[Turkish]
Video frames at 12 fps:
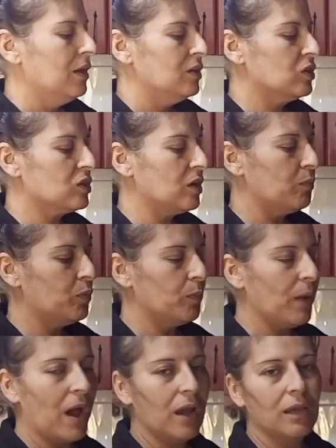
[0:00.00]
işte
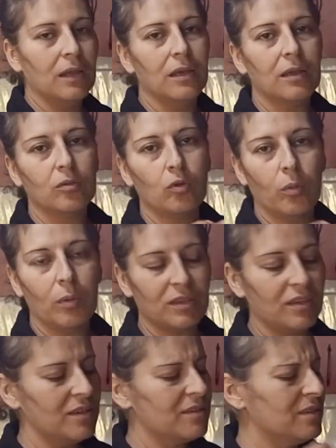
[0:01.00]
biberli,
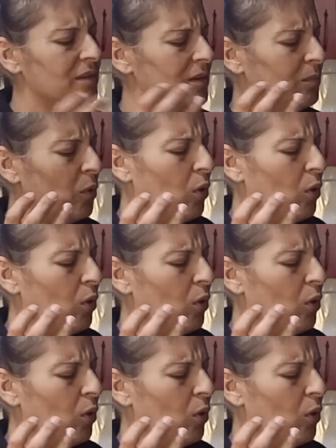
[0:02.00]
domatesli,